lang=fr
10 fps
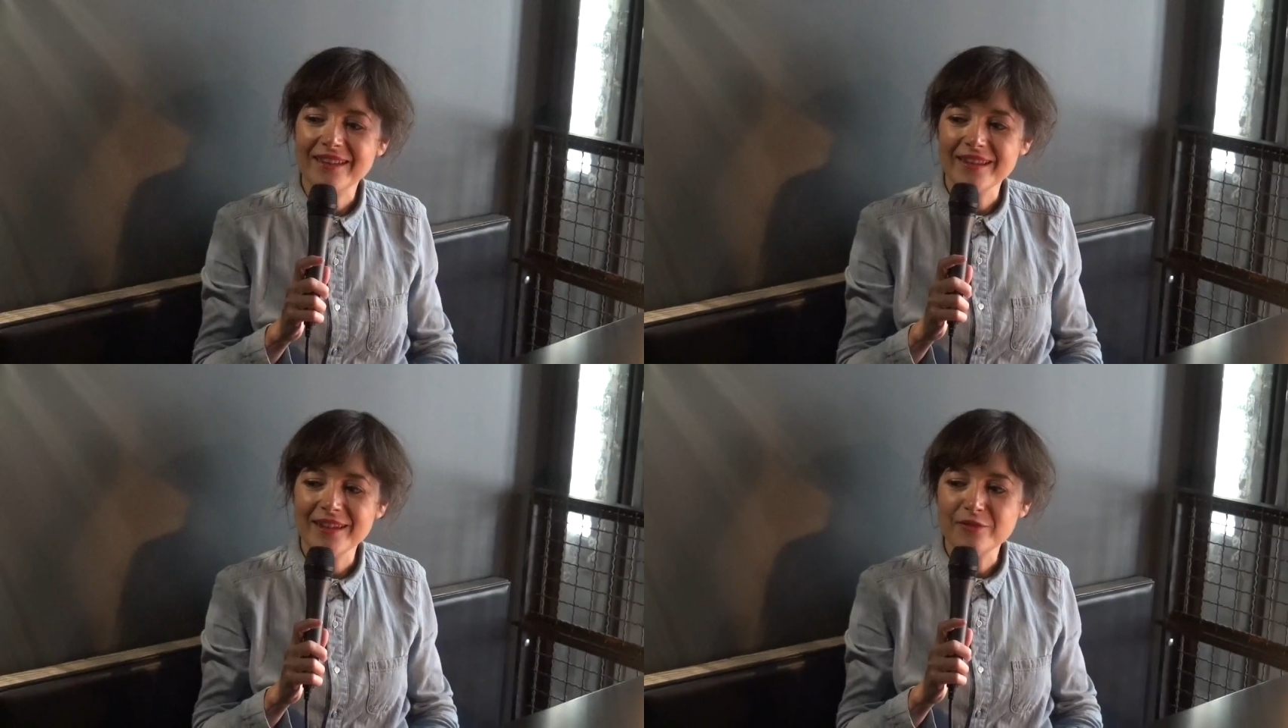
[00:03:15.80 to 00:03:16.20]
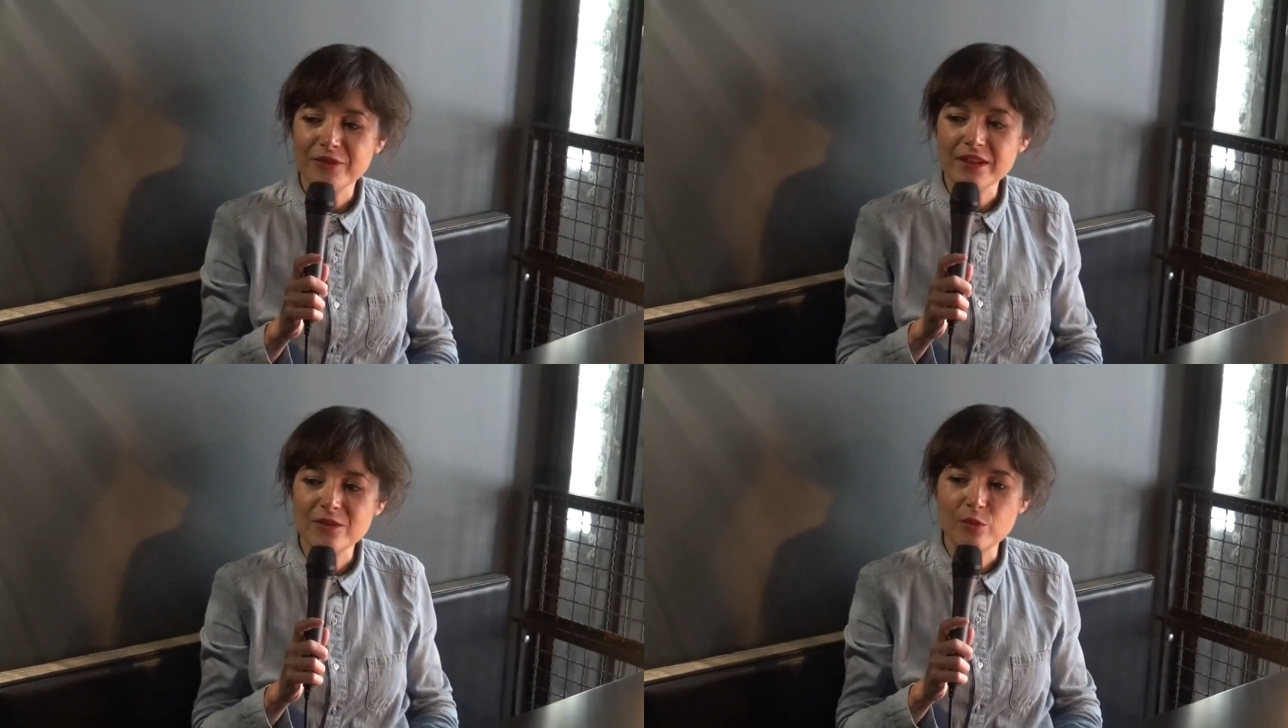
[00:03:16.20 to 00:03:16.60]
C'est une
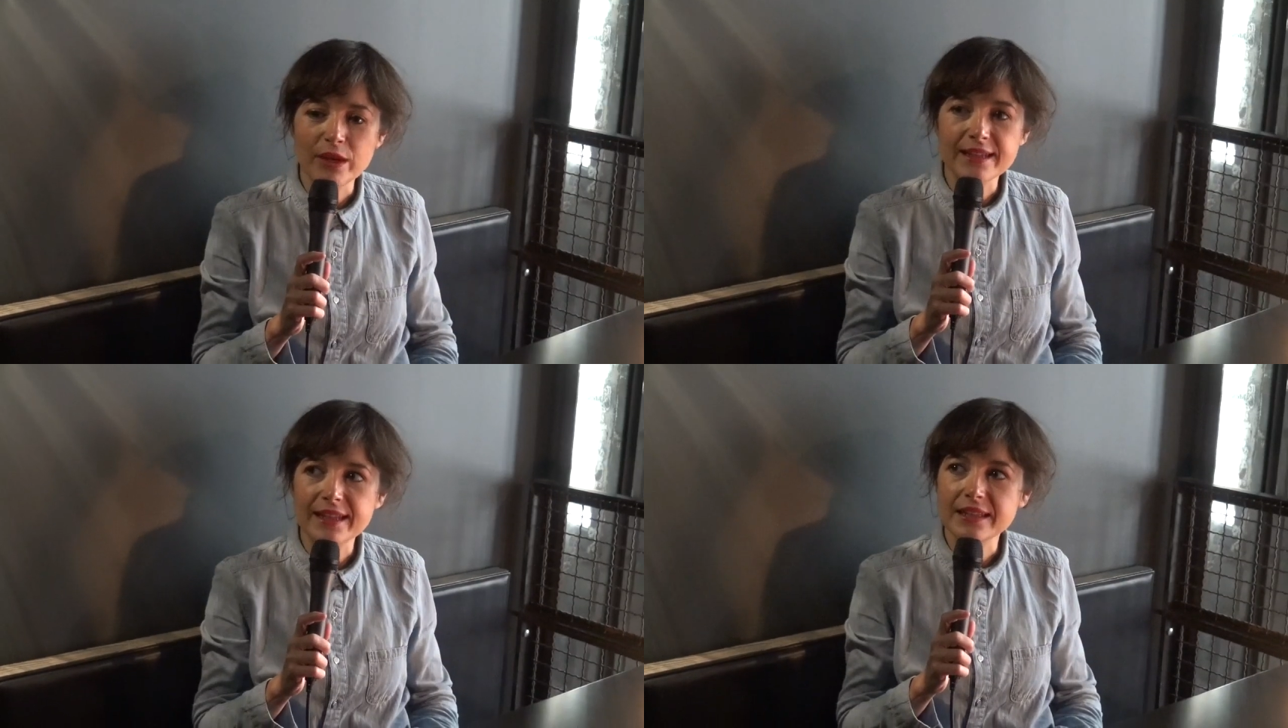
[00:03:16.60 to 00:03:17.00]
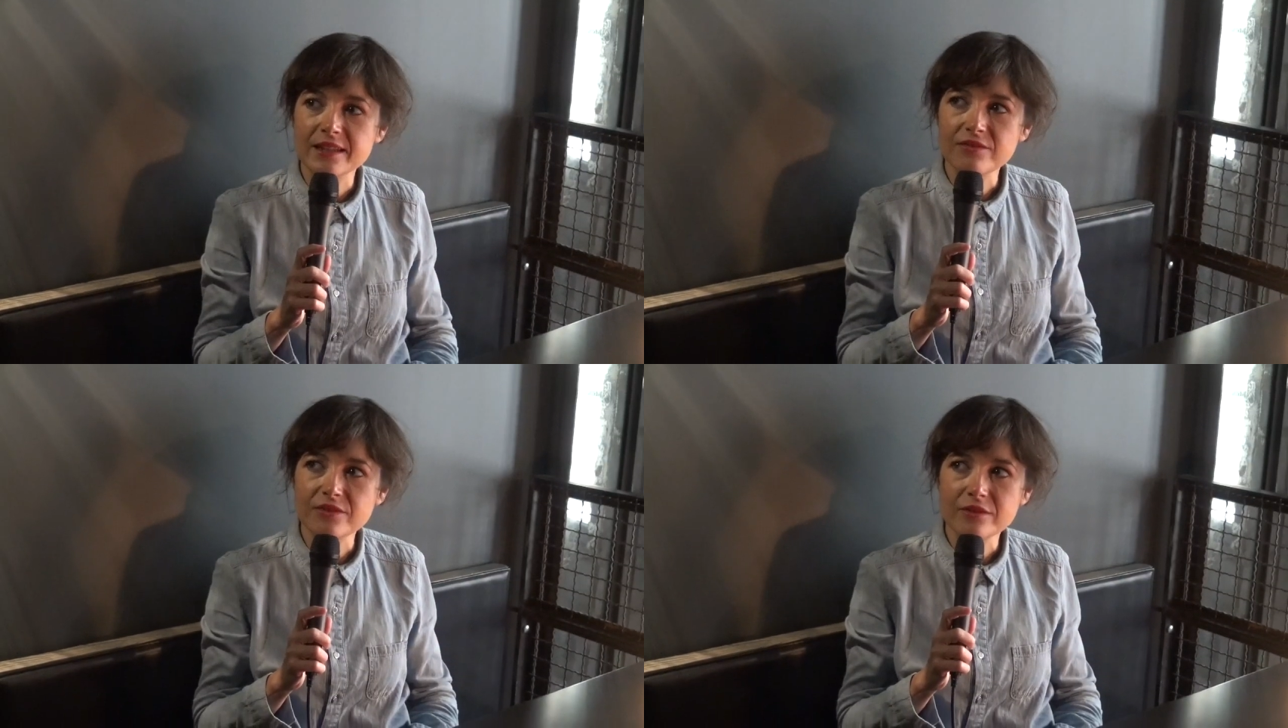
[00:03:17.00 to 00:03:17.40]
fille super
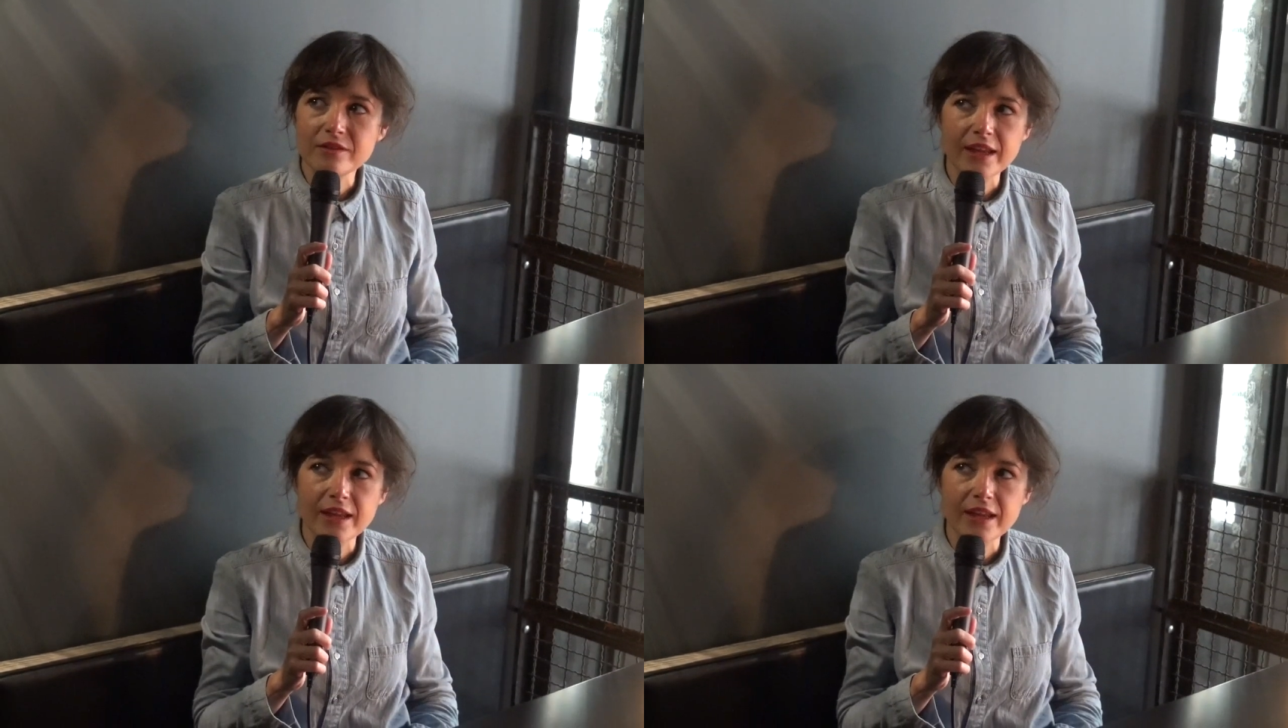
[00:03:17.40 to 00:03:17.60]
naïve, euh,